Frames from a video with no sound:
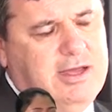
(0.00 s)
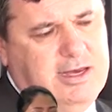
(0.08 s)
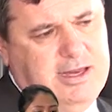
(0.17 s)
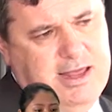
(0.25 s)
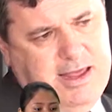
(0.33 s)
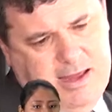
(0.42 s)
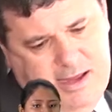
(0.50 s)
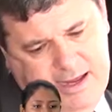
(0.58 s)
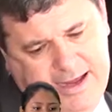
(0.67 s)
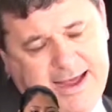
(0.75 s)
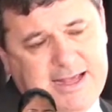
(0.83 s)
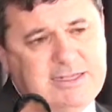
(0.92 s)
ele é
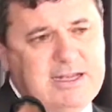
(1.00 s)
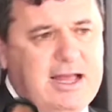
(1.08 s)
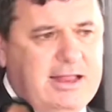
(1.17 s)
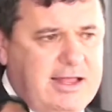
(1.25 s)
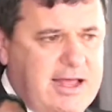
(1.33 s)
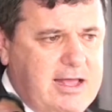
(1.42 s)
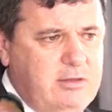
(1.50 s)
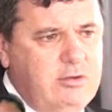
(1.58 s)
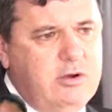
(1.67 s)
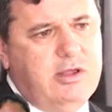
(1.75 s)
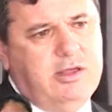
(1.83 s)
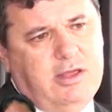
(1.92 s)

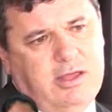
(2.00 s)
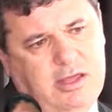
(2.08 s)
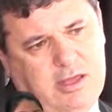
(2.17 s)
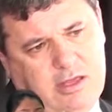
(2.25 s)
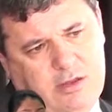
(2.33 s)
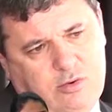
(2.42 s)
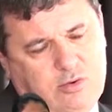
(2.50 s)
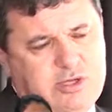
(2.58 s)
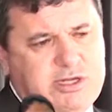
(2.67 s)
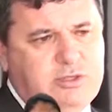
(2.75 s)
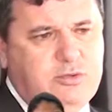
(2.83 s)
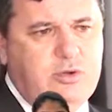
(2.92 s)
resgatado e o
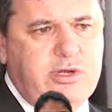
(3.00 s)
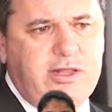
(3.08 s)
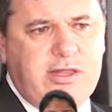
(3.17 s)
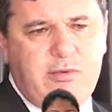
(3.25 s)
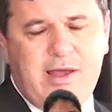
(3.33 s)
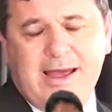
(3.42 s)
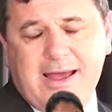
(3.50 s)
gestor então é